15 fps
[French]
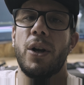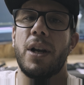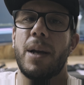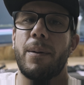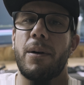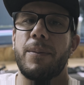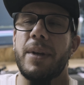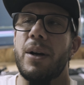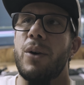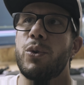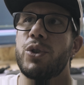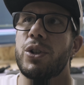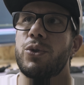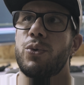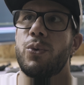la première au
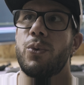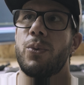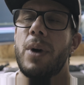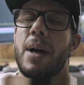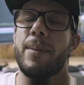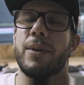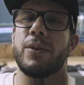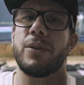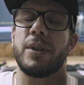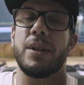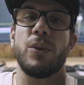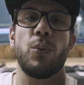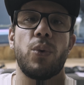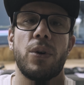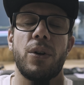château
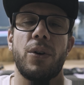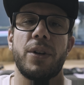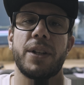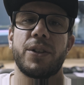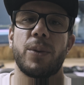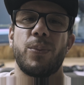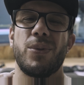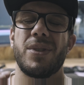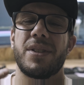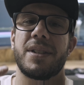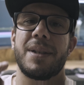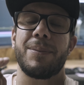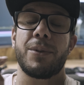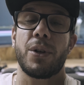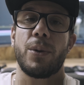abandonné, ou alors on attend plus
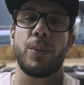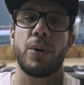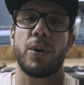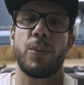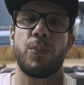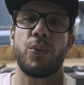septembre